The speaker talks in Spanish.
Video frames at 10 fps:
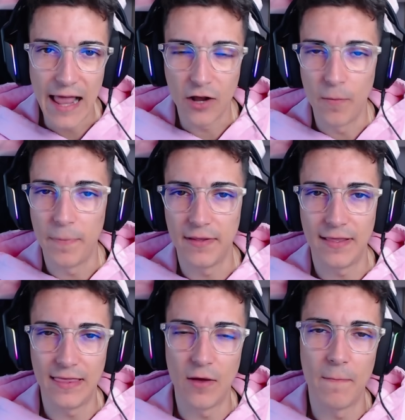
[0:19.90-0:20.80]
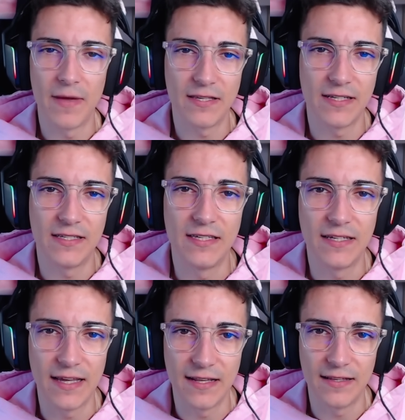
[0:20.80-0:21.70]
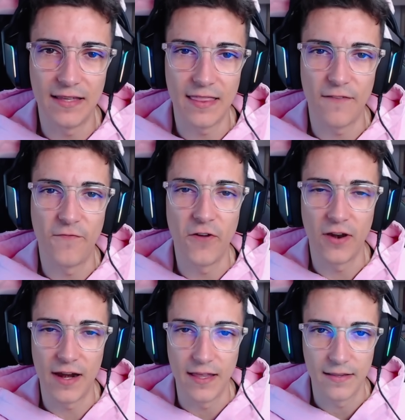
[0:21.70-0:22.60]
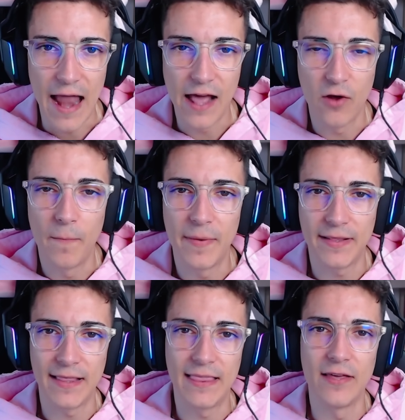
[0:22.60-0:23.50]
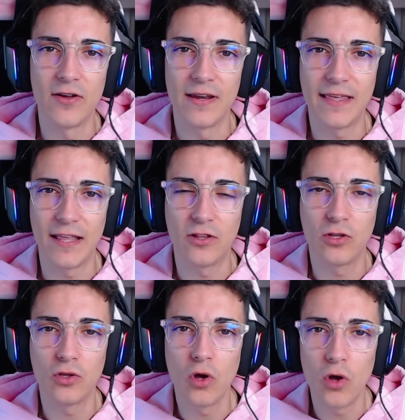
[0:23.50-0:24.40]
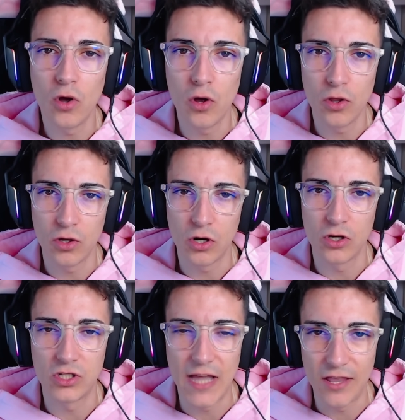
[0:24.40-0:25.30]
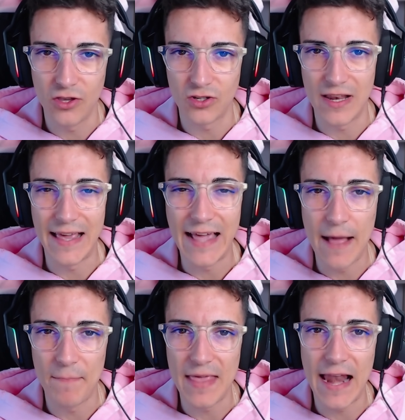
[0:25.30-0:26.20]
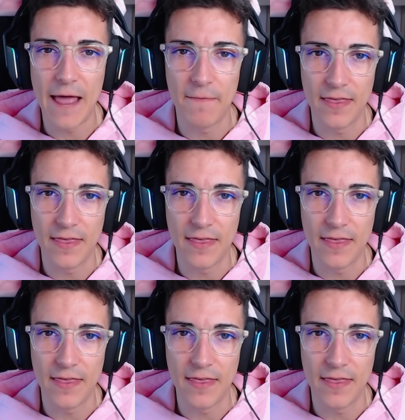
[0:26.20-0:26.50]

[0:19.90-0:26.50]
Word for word: la competición más exigente de Fortnite A la competición que todos los años le cambia la